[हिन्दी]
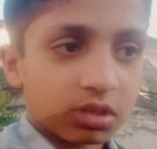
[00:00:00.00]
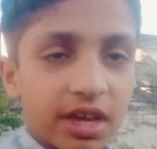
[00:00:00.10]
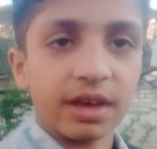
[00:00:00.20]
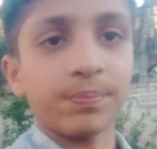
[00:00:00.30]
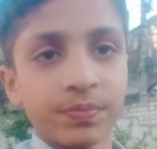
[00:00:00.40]
जो
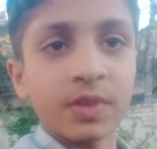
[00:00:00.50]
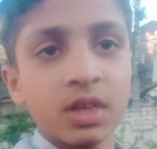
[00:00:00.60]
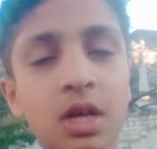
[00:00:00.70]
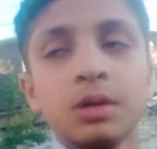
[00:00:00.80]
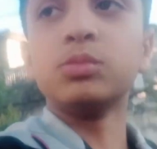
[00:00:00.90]
है
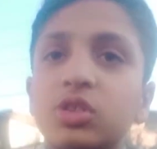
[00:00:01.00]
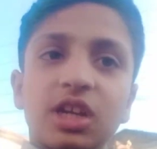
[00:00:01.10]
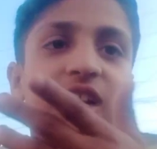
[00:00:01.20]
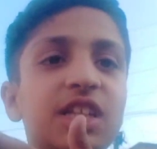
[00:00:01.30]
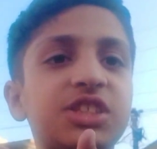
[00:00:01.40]

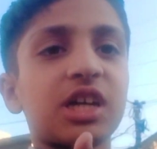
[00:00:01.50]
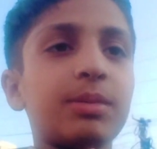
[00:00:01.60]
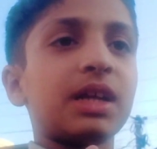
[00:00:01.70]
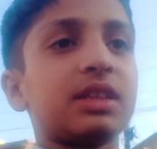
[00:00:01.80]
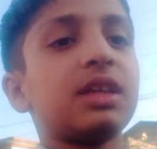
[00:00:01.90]
मुर्गी के लिए जगह
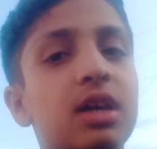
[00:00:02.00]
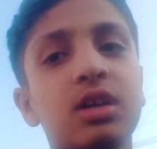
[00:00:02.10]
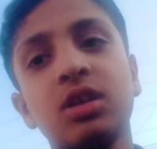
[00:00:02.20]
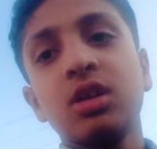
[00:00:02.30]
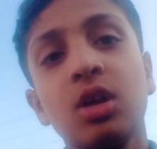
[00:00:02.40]
बनाते हैं
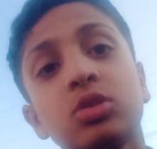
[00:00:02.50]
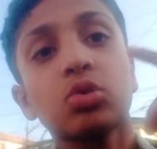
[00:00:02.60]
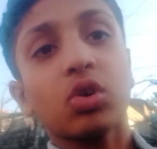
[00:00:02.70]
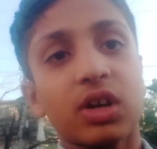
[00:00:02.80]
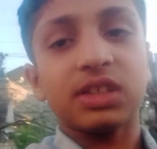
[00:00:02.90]

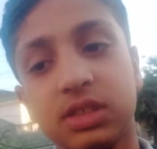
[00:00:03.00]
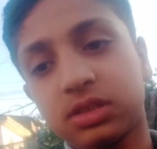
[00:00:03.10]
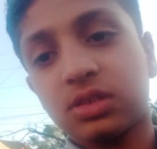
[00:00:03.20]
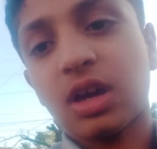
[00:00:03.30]
तो गाइस